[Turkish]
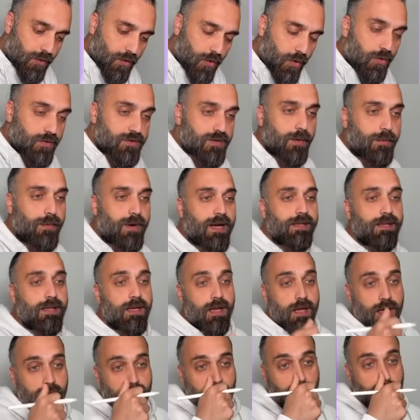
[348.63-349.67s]
O
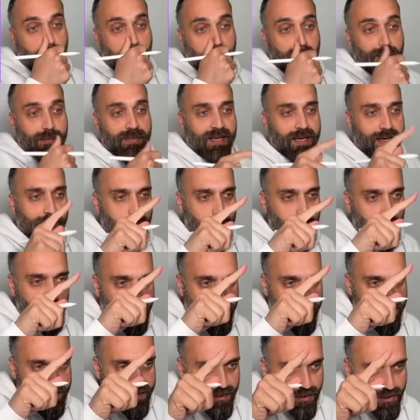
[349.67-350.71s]
zaman hamilelik
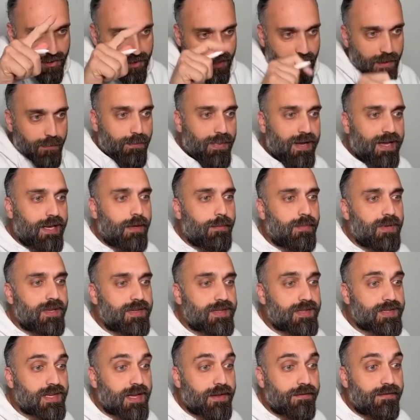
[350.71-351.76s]
süresince belli bir
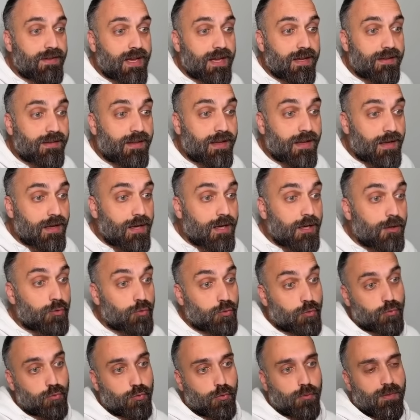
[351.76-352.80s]
seviyede
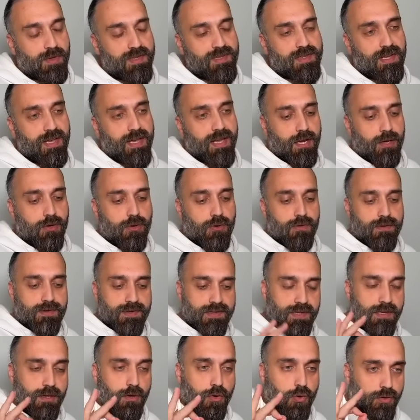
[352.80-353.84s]
tutulması gerekiyor.
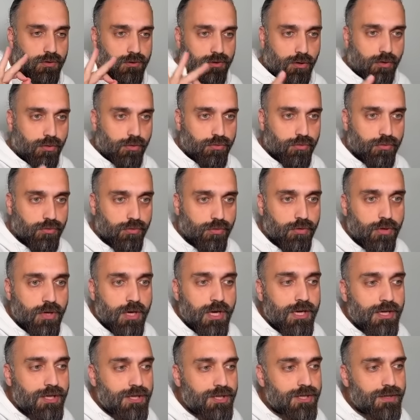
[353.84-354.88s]
Sigorta olduğunu
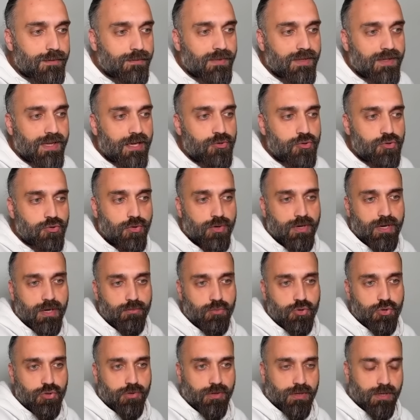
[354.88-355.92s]
şimdiden
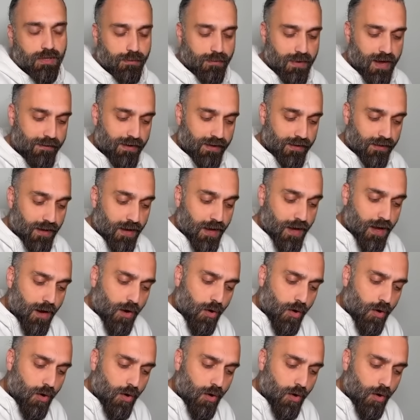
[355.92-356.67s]
söylemiş olalım. Evet.